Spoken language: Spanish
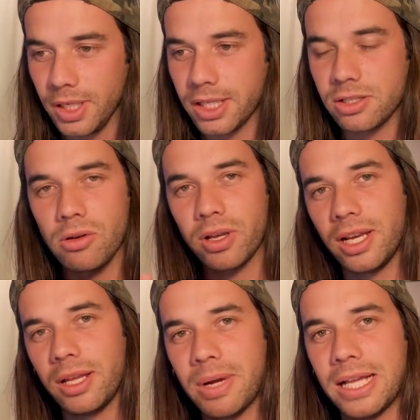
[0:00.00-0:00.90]
que es lo que
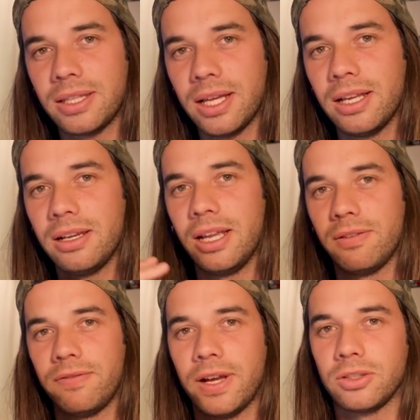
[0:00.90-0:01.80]
le mata
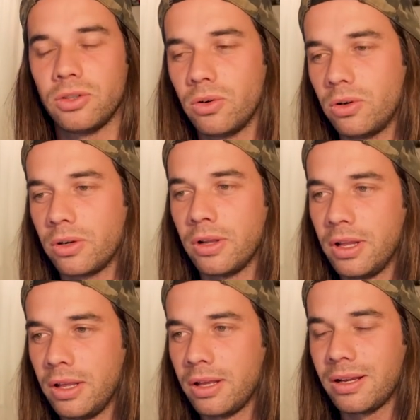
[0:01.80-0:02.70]
el, factor
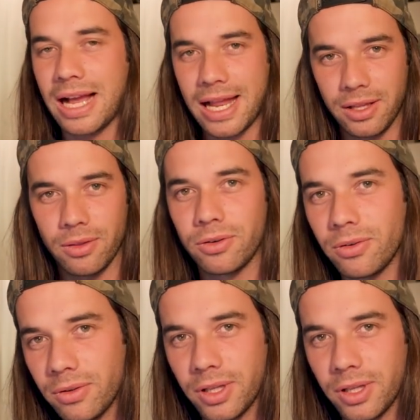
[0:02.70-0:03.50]
cálido, ¿no?